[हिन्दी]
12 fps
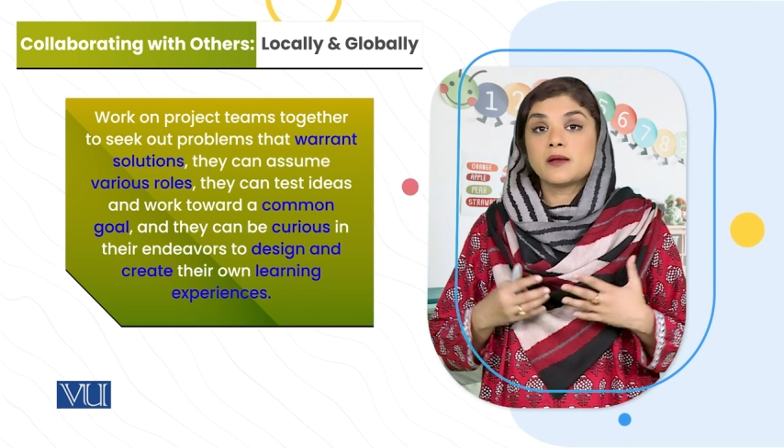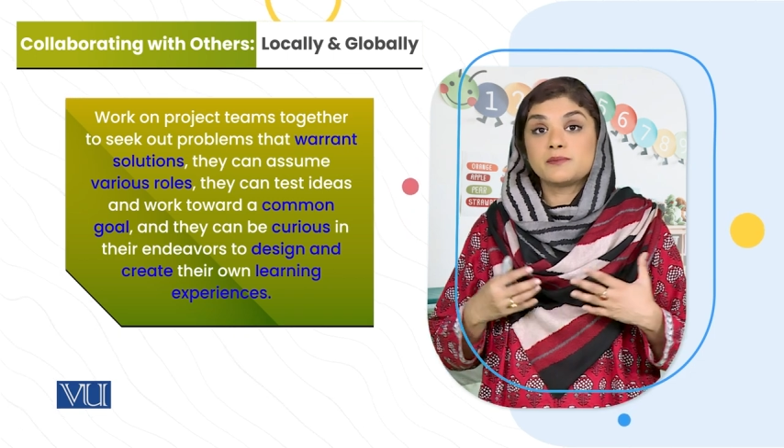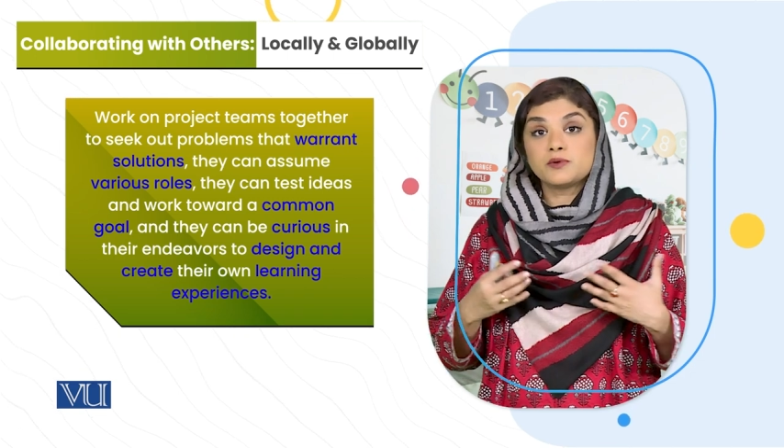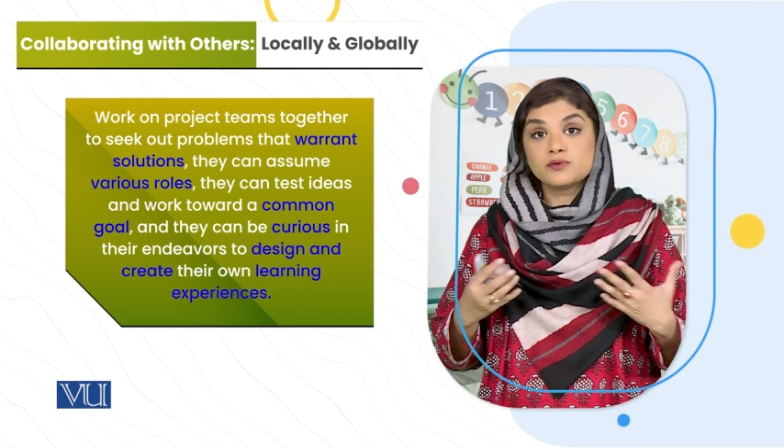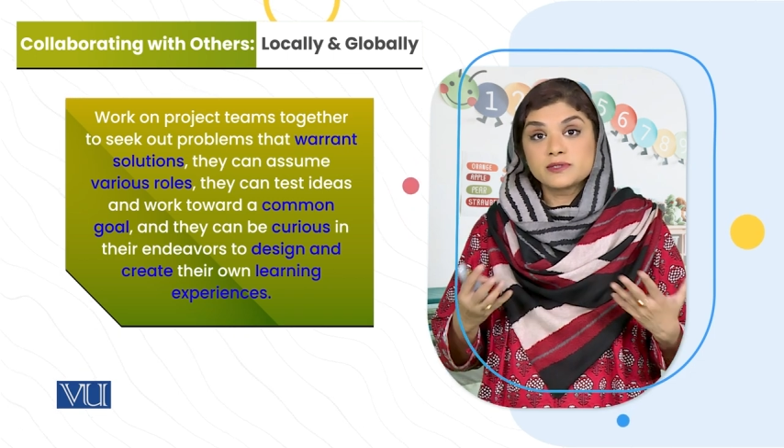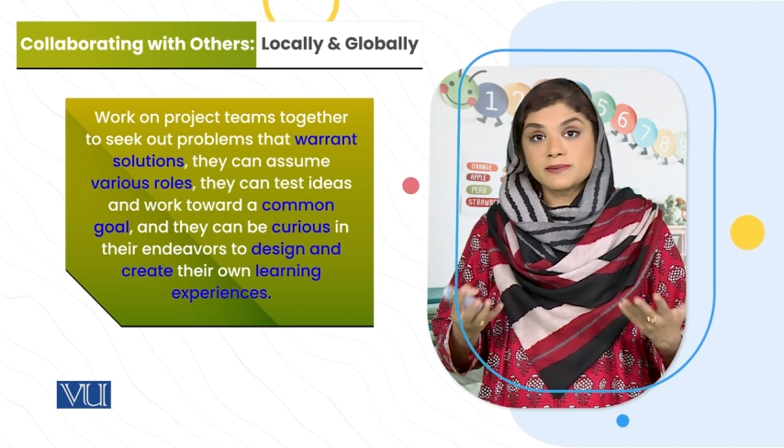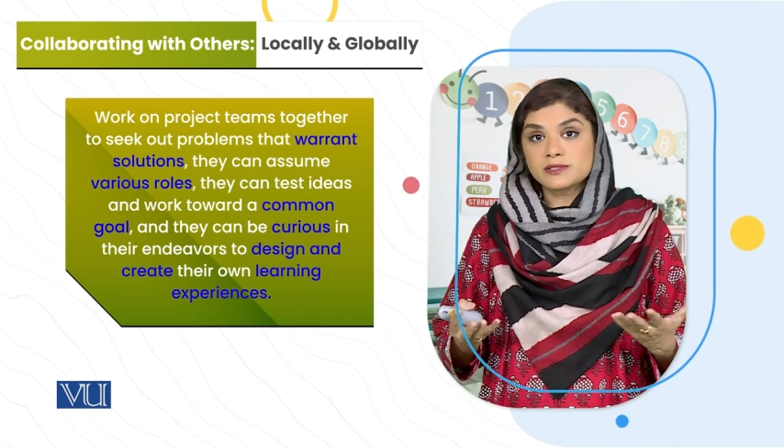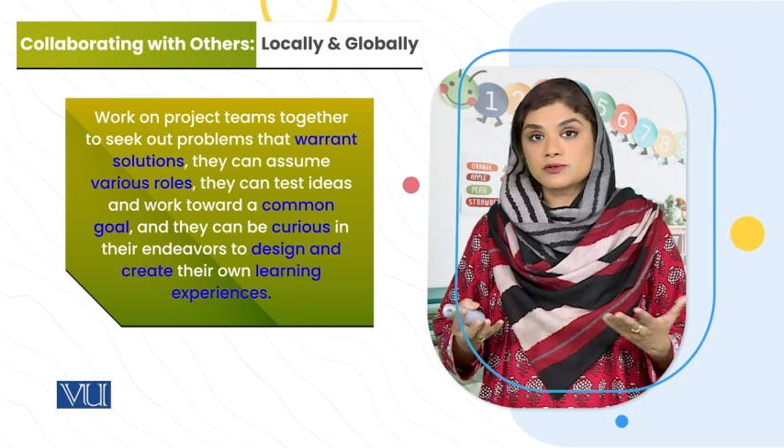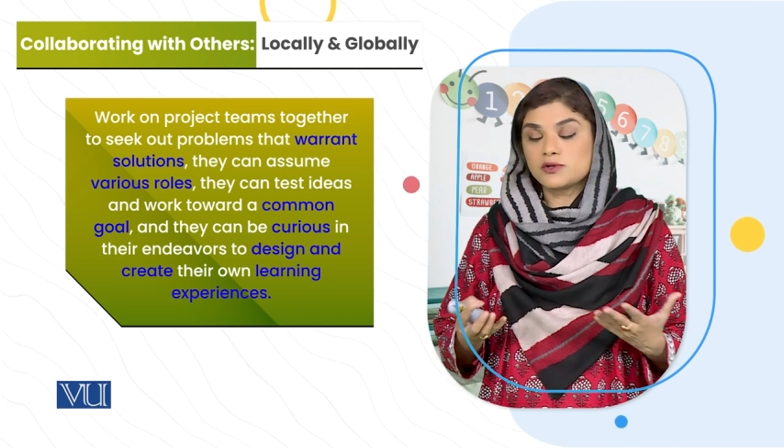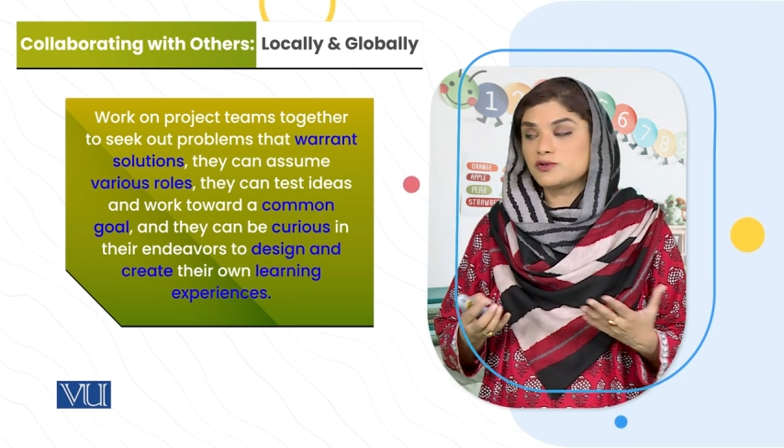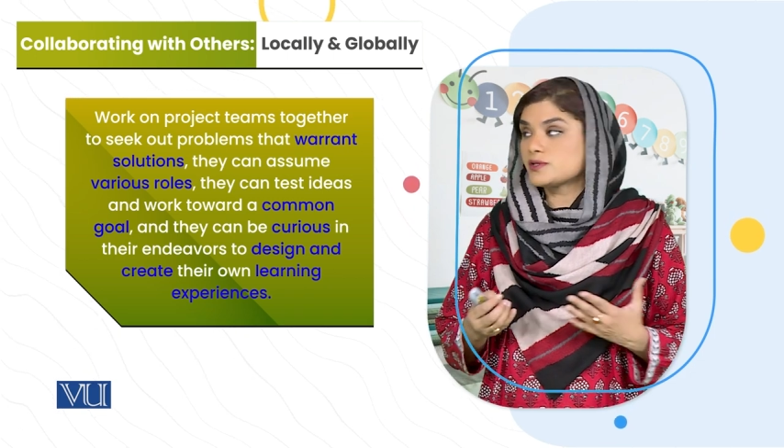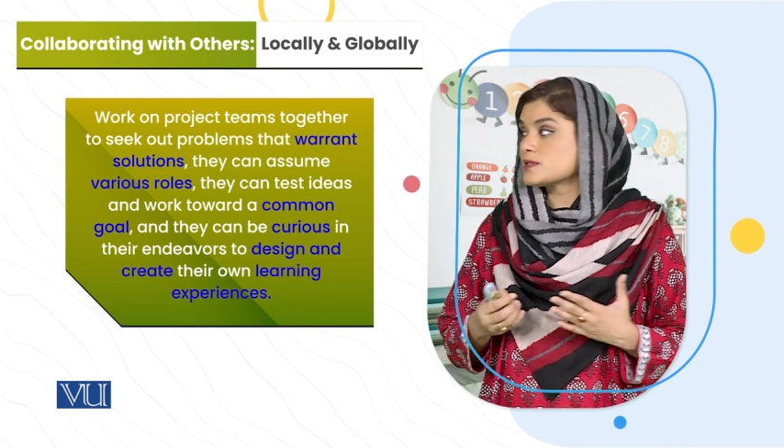प्लूजबल
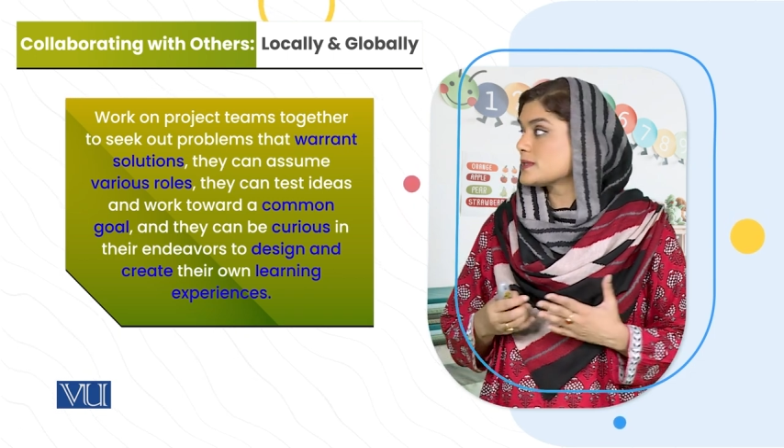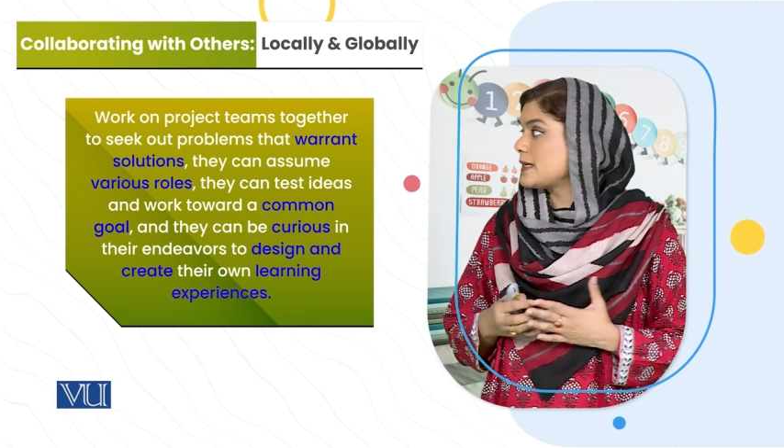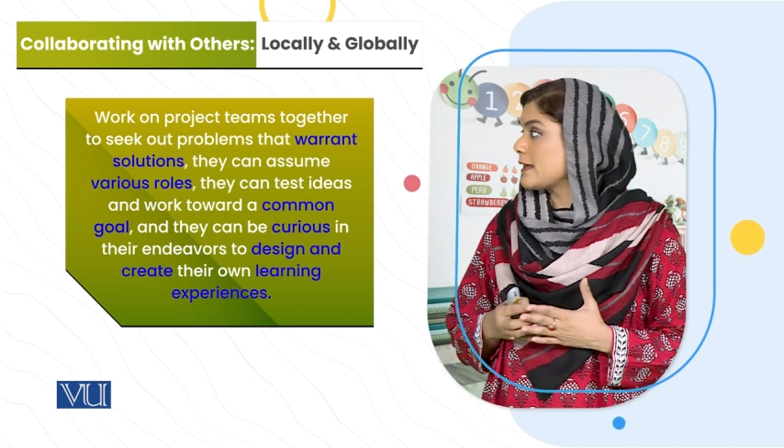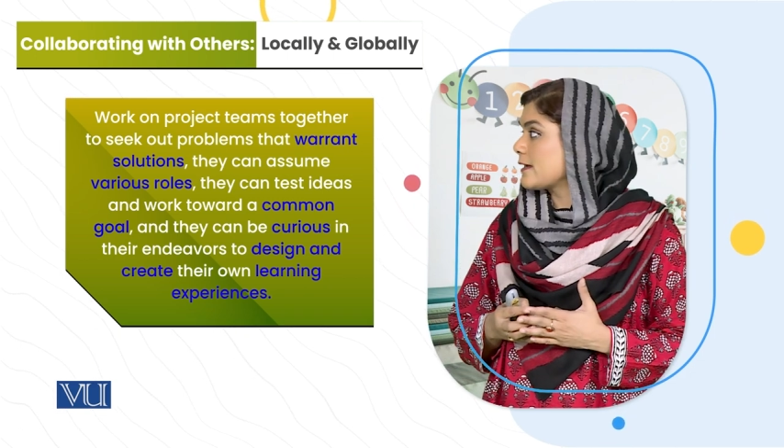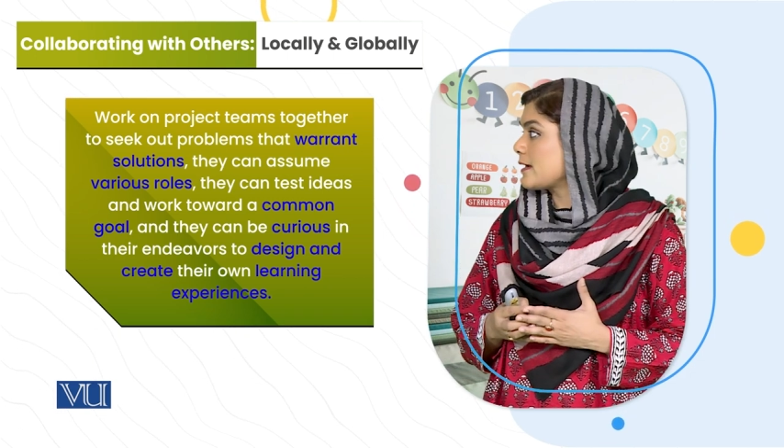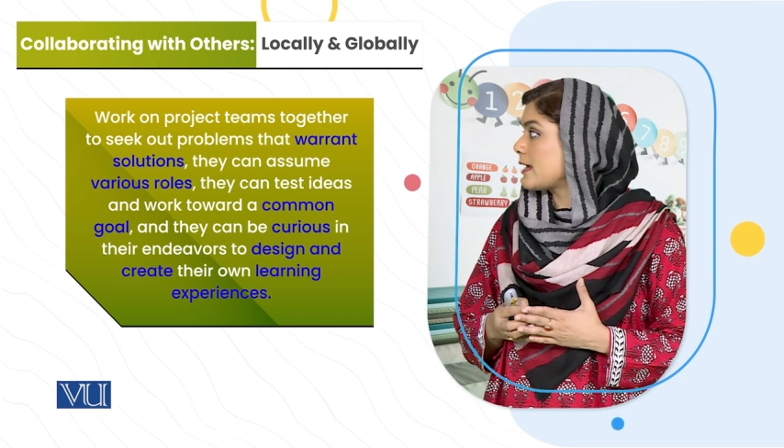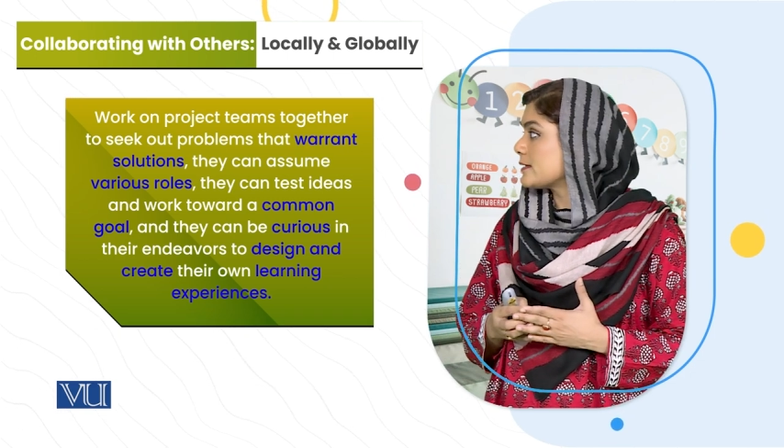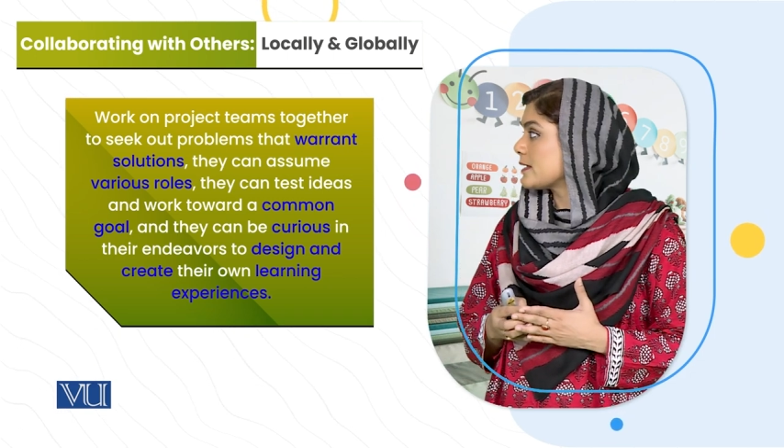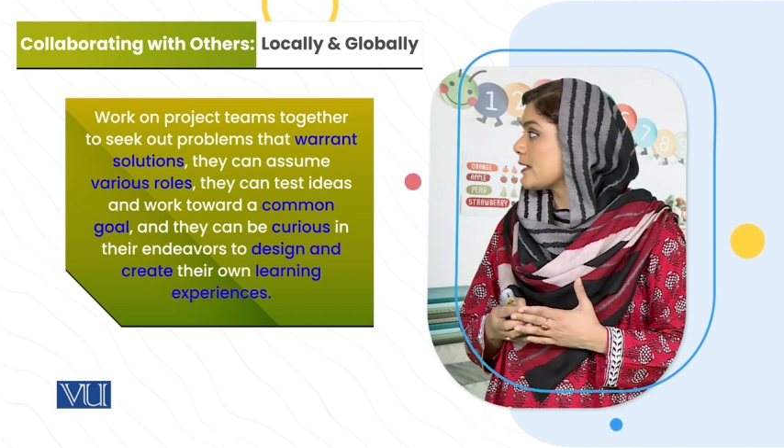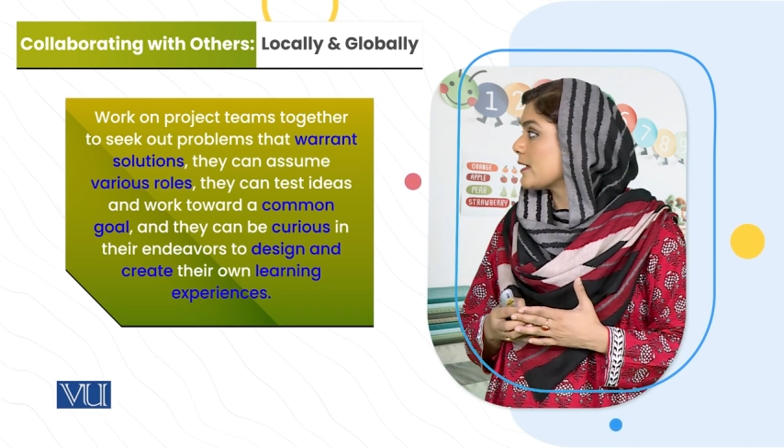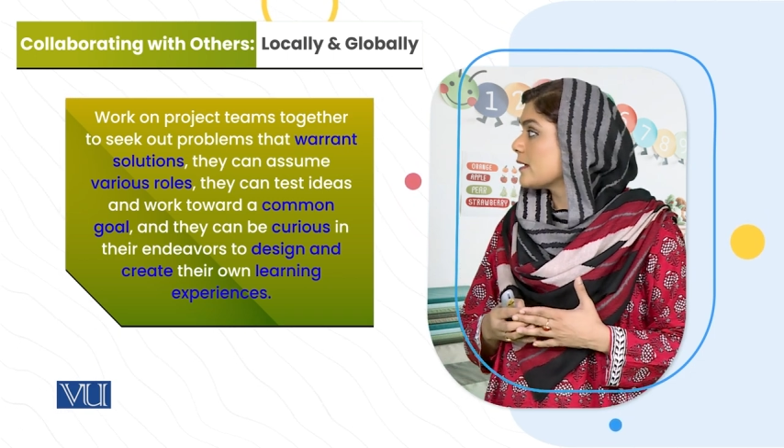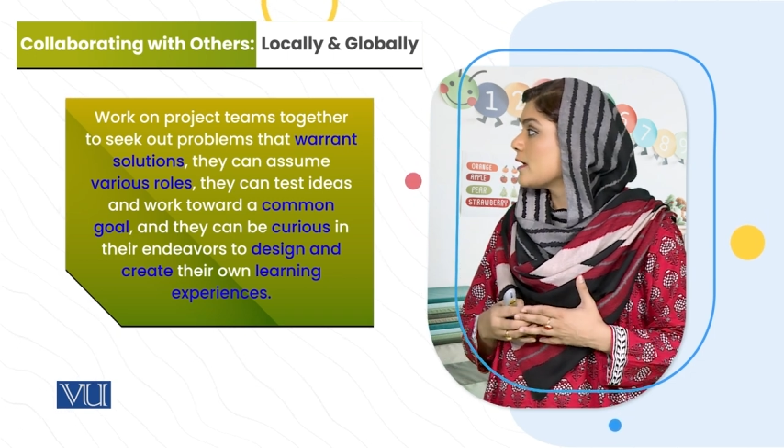सॉल्यूशंस लेकर आते
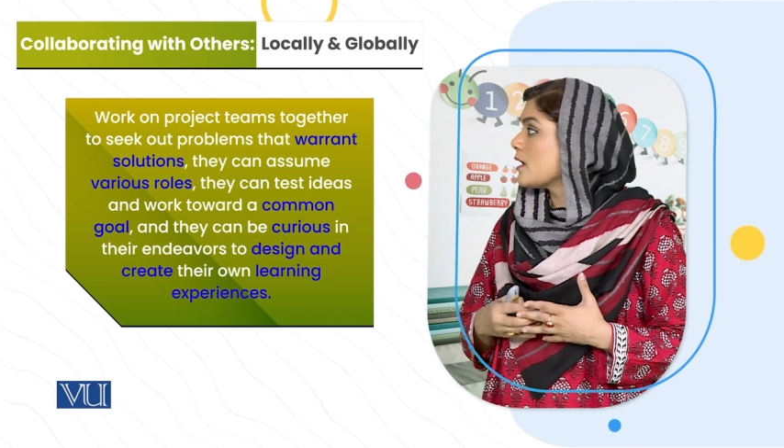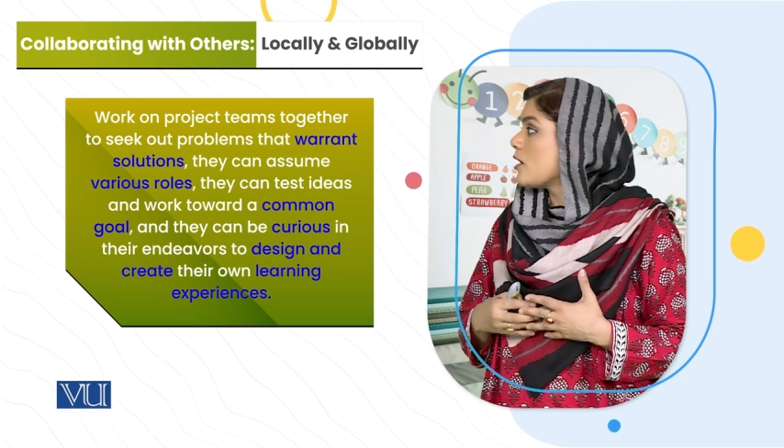हैं